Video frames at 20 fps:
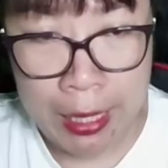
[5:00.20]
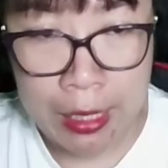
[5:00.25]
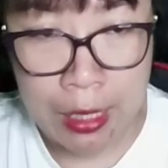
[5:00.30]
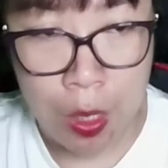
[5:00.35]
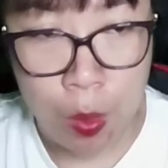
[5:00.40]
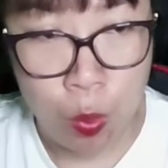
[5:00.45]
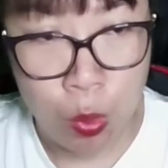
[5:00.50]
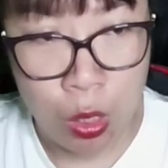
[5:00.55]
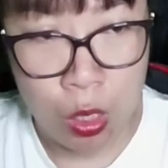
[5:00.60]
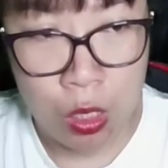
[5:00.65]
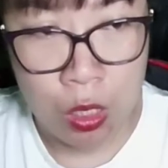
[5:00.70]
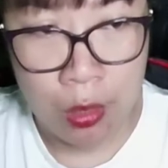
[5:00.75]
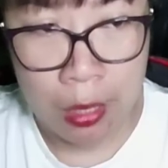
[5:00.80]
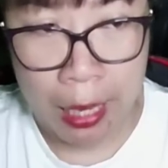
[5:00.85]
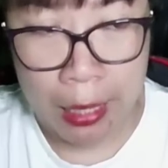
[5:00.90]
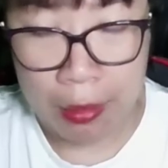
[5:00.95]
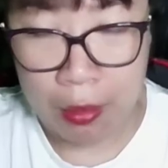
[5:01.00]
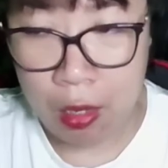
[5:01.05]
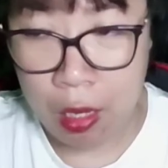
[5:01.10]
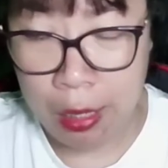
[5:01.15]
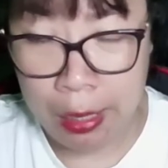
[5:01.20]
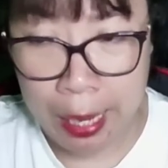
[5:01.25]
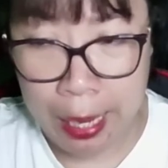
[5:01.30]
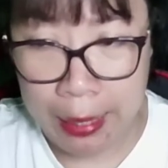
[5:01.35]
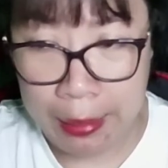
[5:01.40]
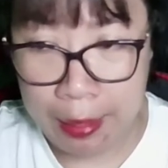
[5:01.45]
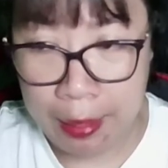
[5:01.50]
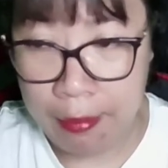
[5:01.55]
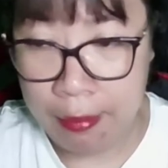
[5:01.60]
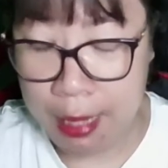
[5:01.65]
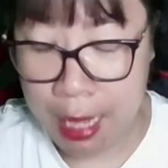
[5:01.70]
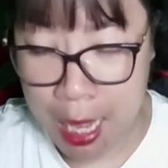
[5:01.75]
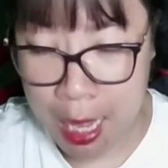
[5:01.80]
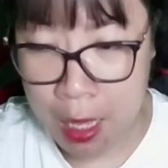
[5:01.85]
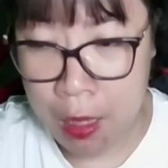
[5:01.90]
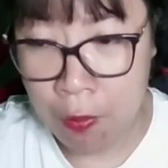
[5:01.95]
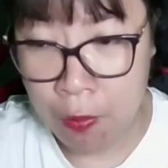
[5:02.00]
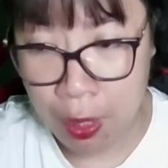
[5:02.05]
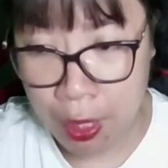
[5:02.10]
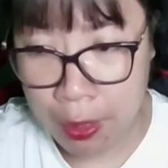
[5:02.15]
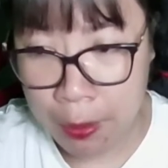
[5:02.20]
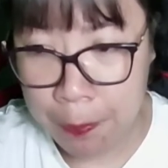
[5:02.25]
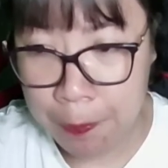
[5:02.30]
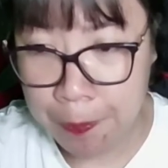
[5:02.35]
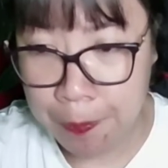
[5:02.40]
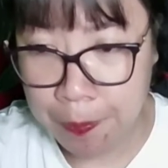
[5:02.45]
giống như cảnh tượng ngày tận thế vậy.